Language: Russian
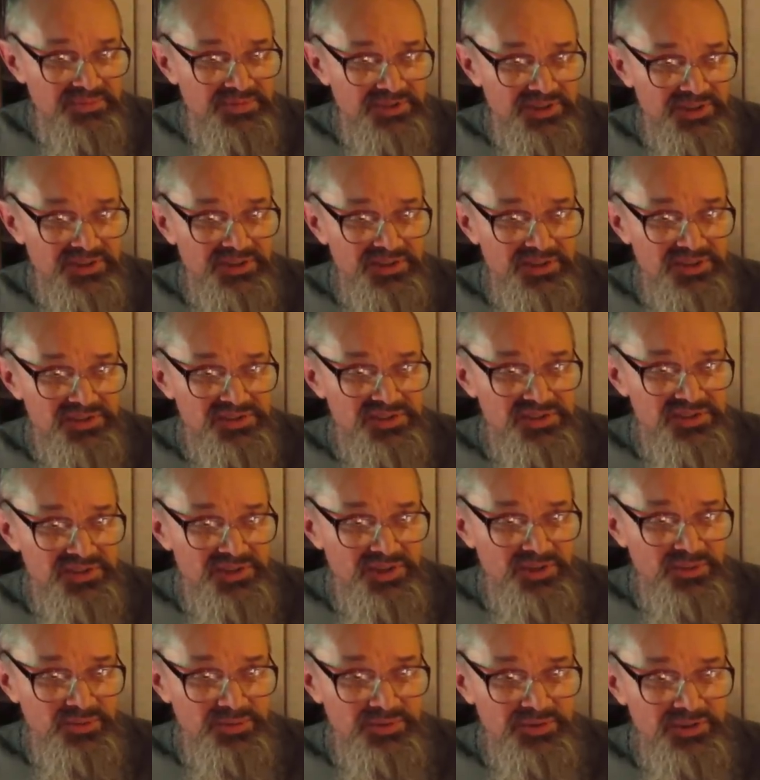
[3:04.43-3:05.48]
так
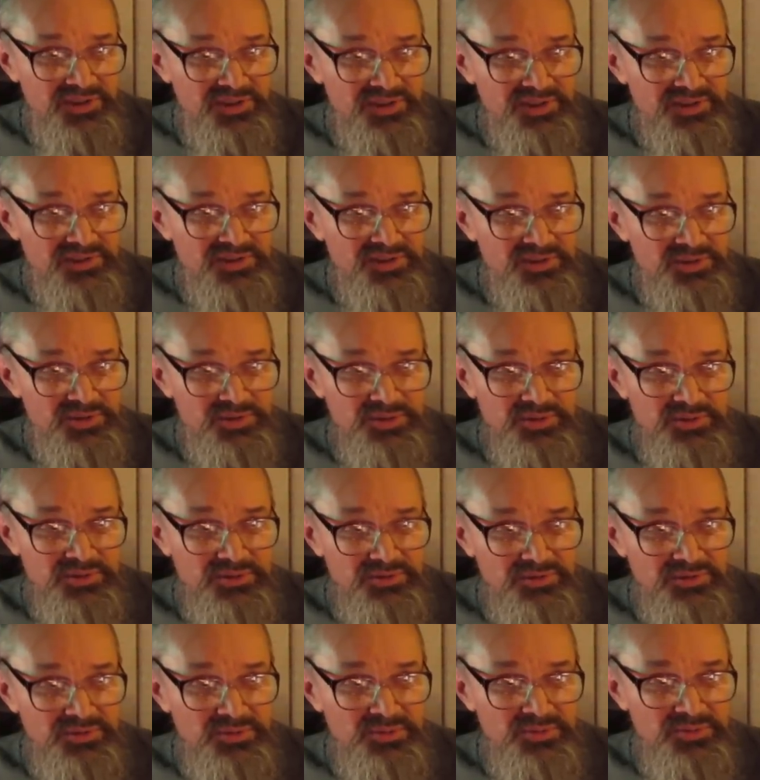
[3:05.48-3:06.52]
осознаю прекрасно, что
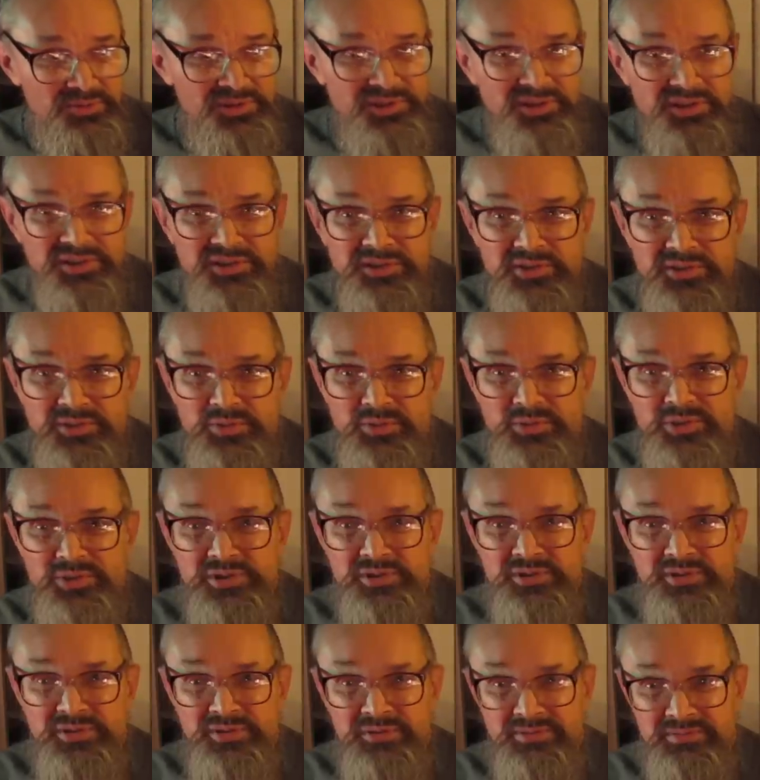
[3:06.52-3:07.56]
не у всех есть
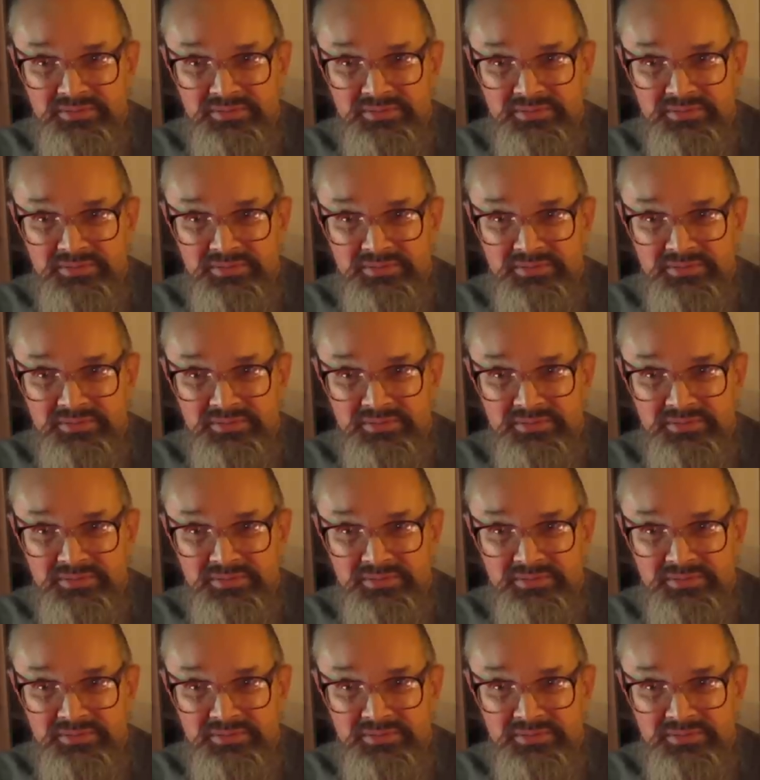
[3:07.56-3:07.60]
уши.